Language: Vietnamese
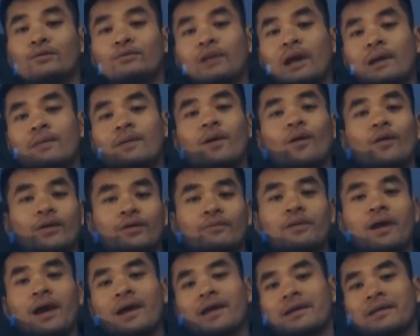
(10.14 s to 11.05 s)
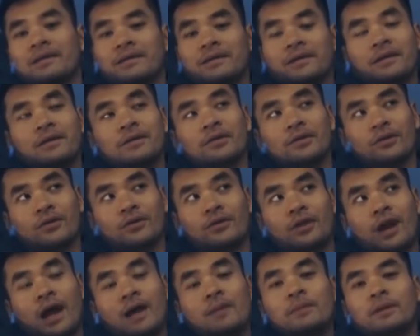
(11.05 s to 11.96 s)
chúng ta mới ngồi trong đây
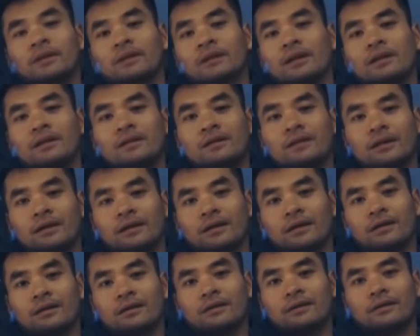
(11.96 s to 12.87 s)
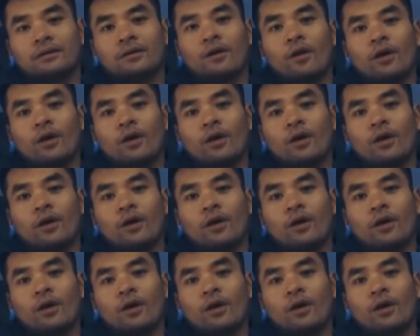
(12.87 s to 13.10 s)
Hồi nãy mình tính uh,